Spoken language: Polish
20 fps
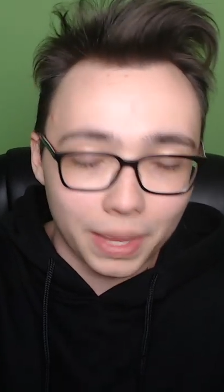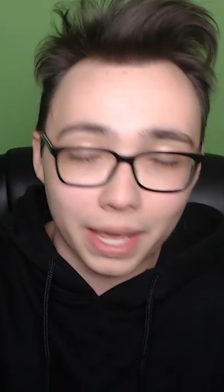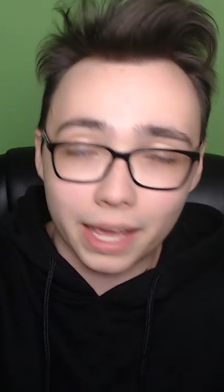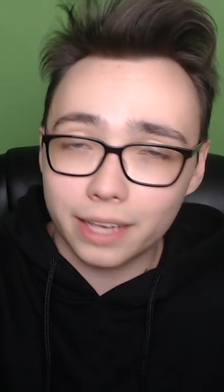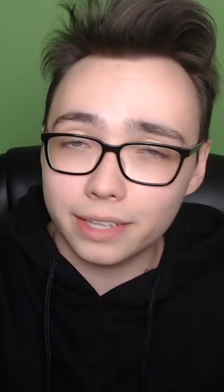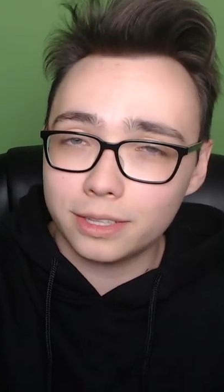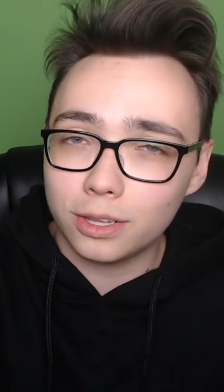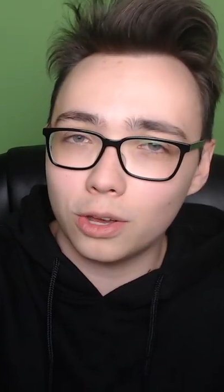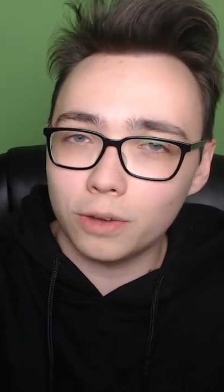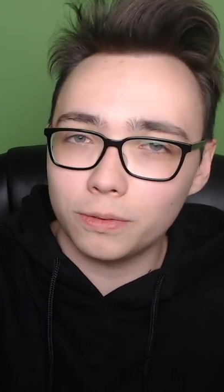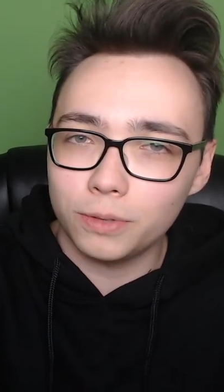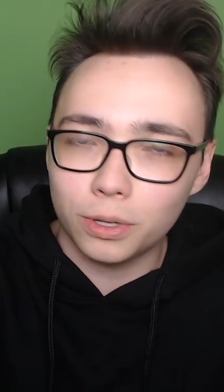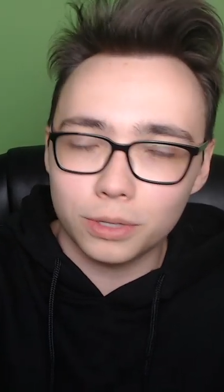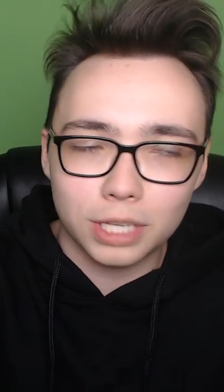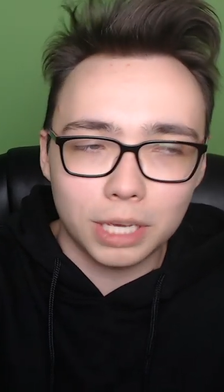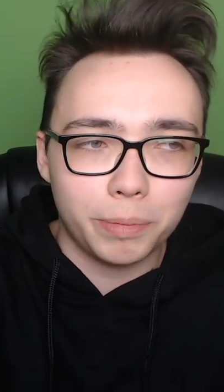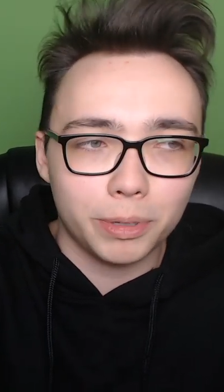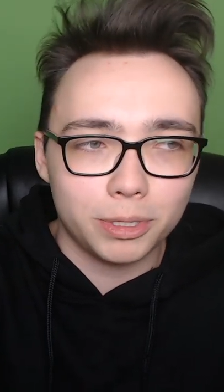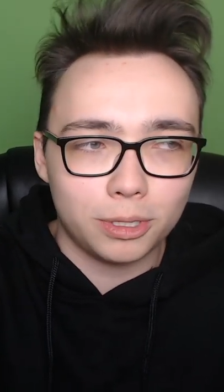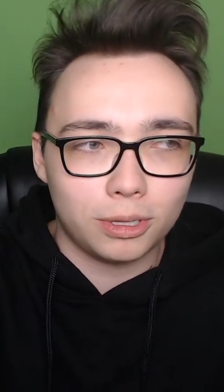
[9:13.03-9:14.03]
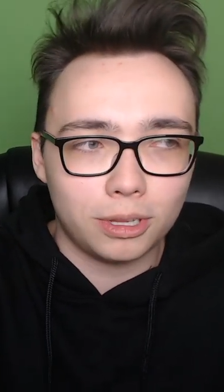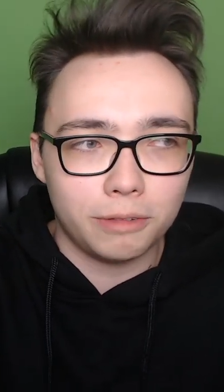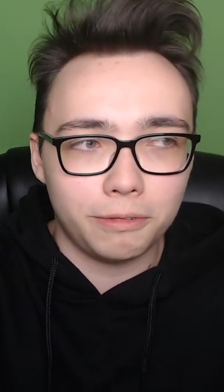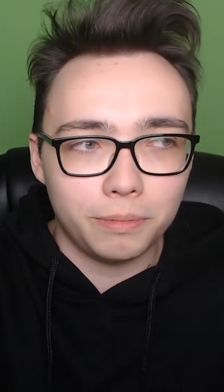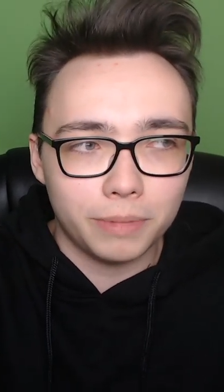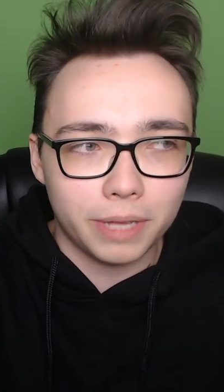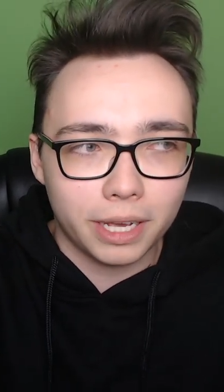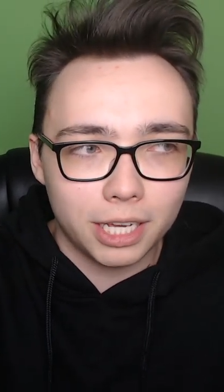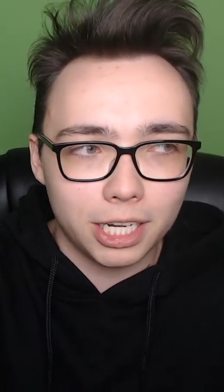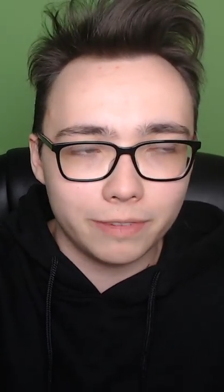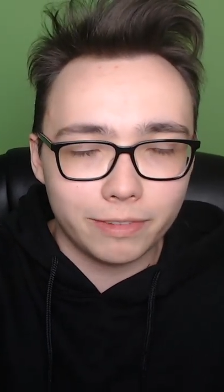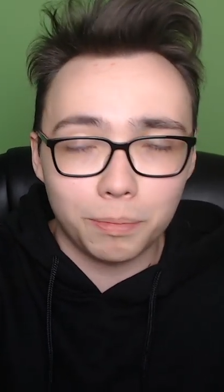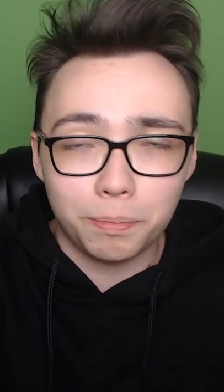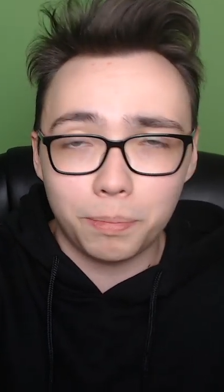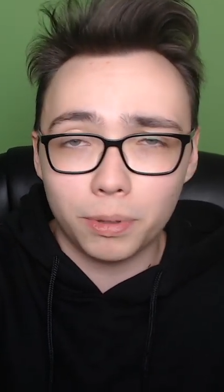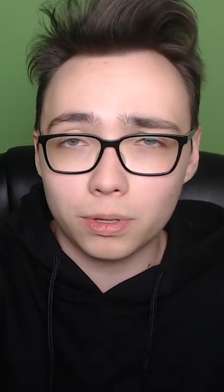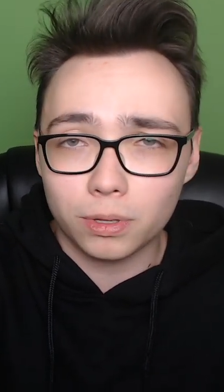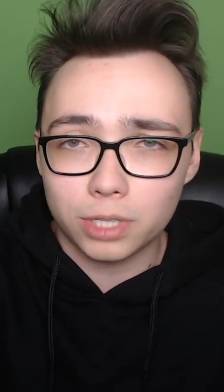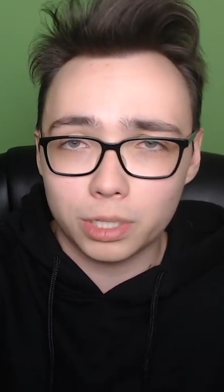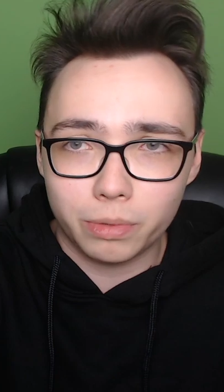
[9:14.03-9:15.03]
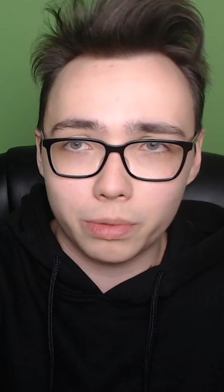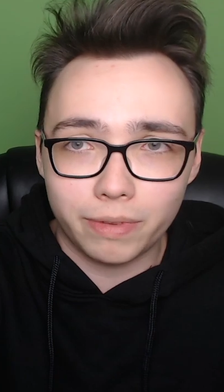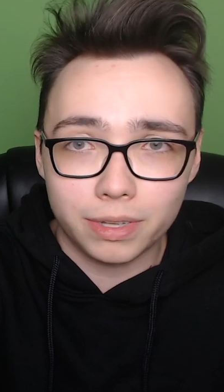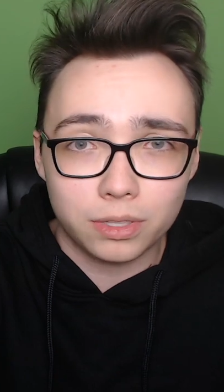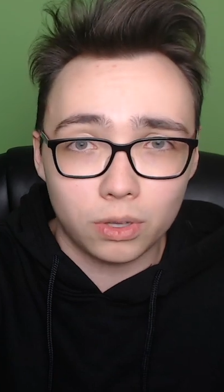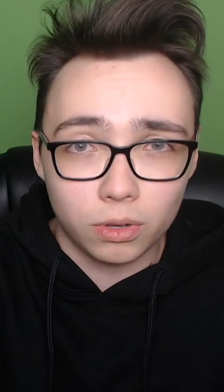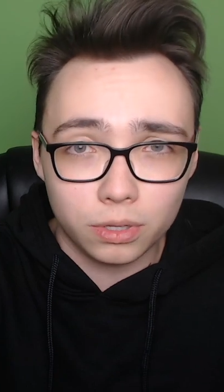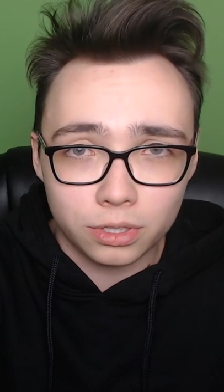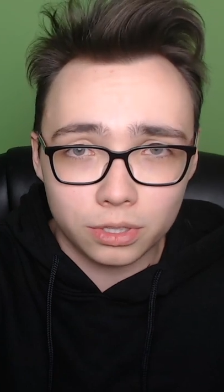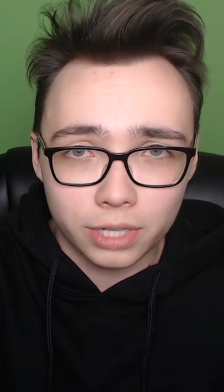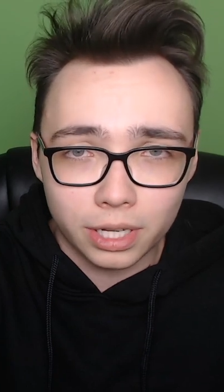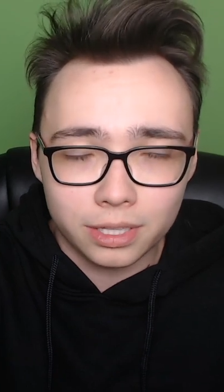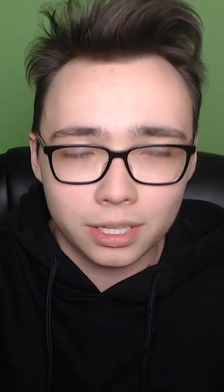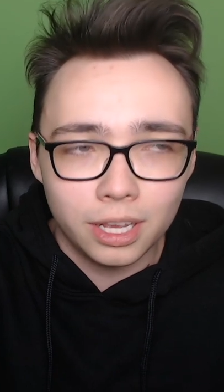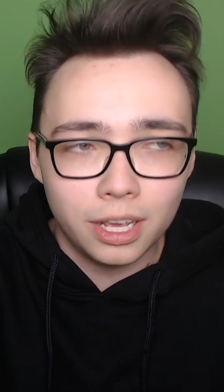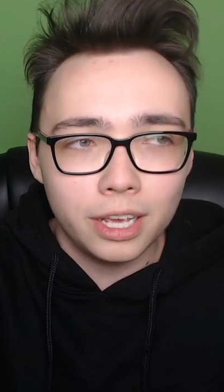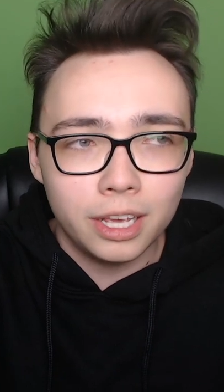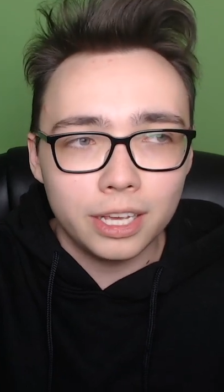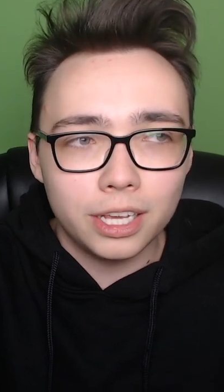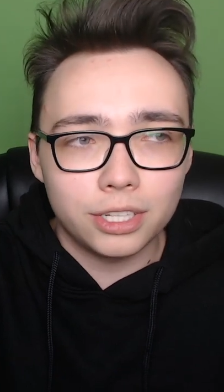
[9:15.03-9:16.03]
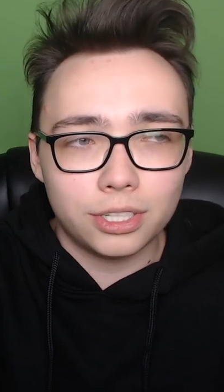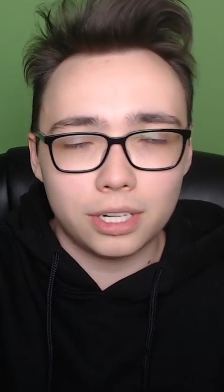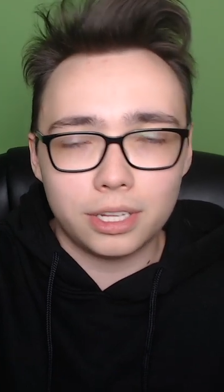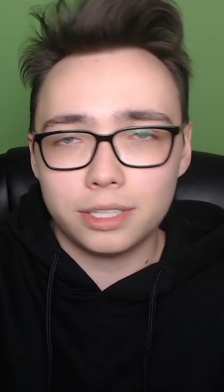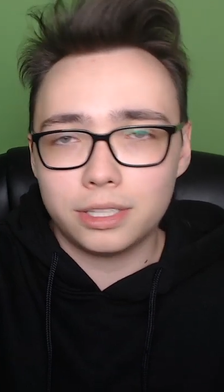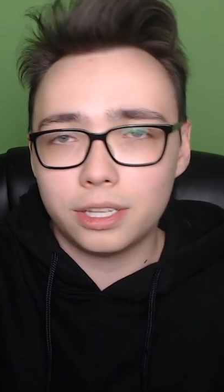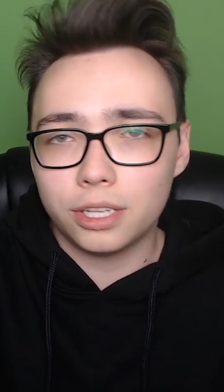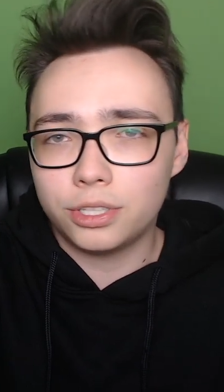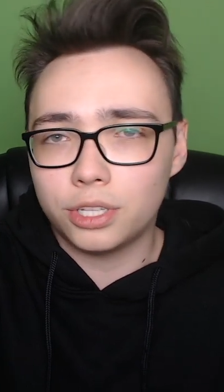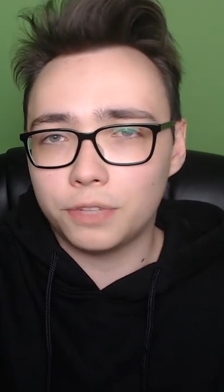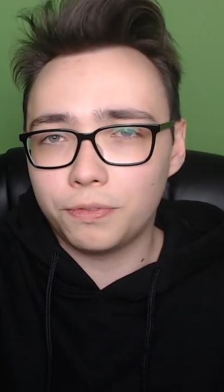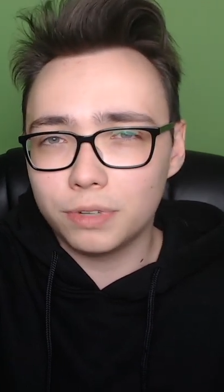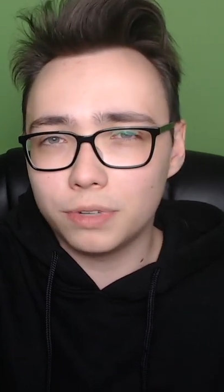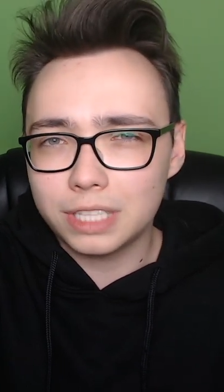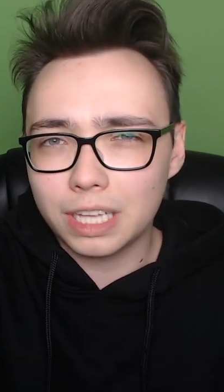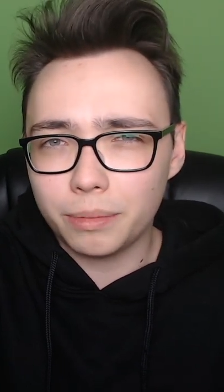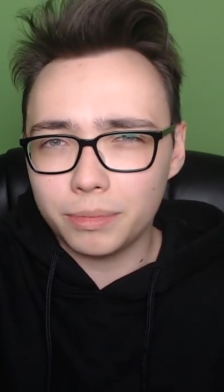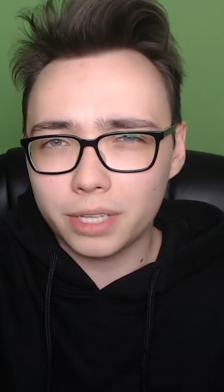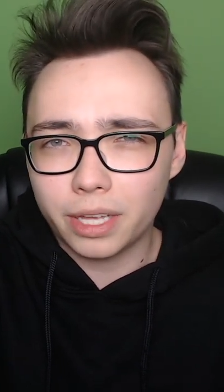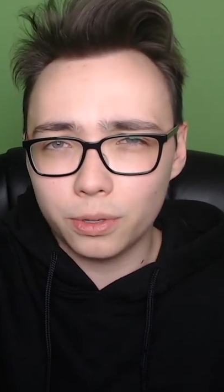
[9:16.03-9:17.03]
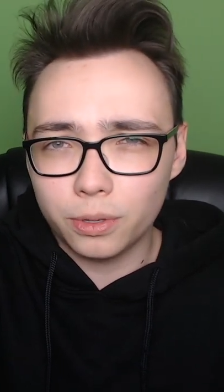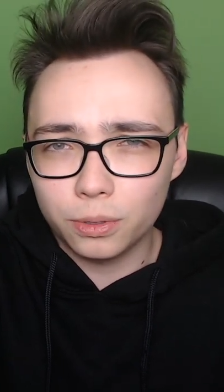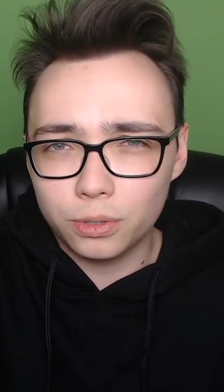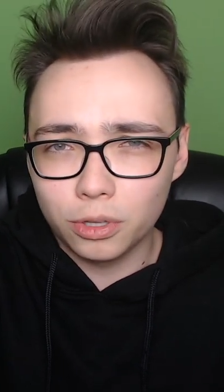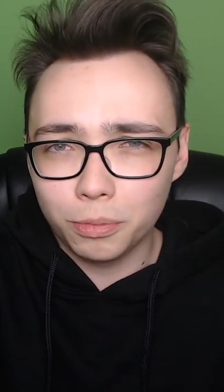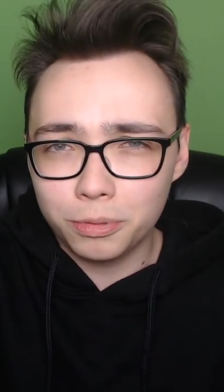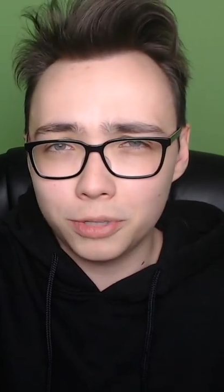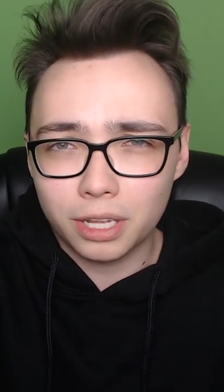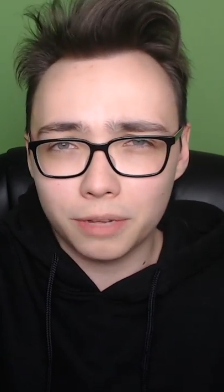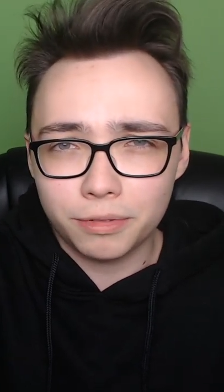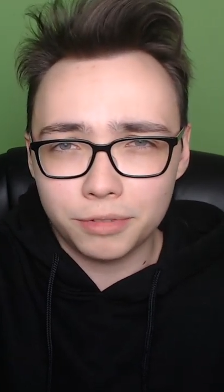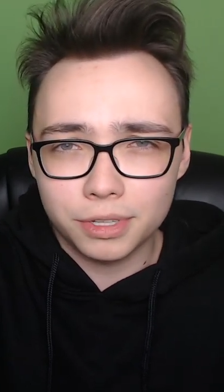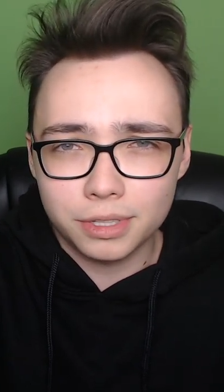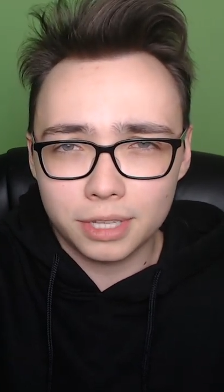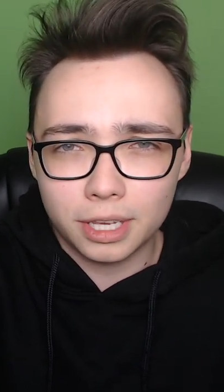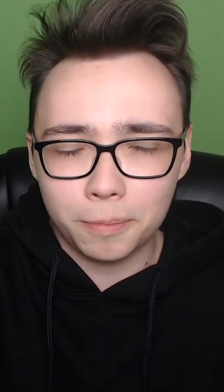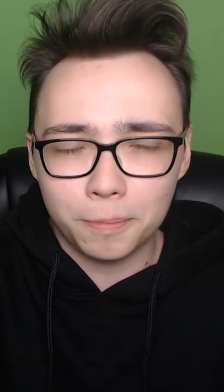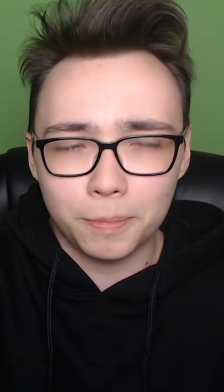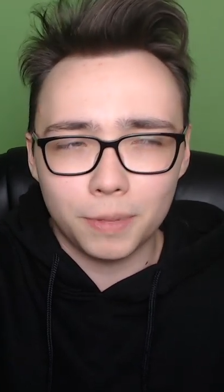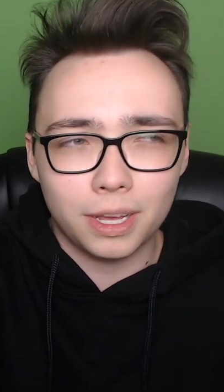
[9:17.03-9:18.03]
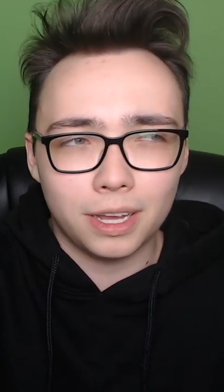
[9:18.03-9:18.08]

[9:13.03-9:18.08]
Jakie z tego wnioski? Po co ten film nagrywam? Po to, żeby was ostrzec, jeżeli jesteście twórcami na YouTube przede wszystkim.